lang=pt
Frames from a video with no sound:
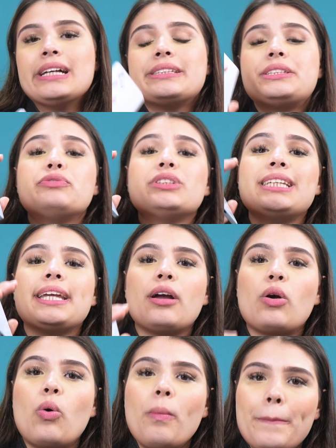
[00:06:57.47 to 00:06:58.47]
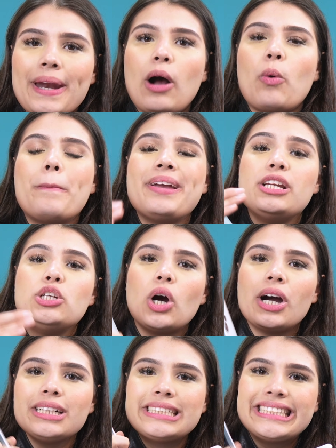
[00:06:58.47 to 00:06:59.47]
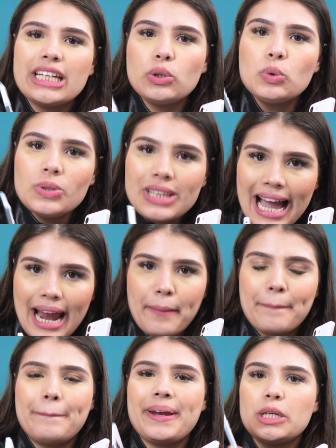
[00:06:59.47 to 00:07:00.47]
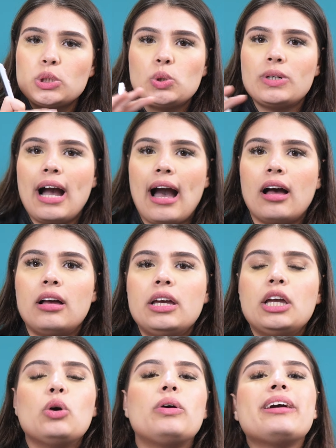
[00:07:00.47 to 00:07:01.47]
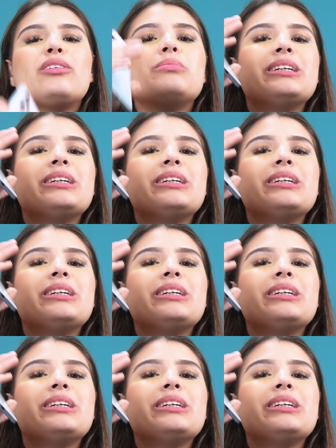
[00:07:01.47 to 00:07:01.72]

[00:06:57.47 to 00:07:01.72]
Se você quer comprar o melhor celular para jogar eu quero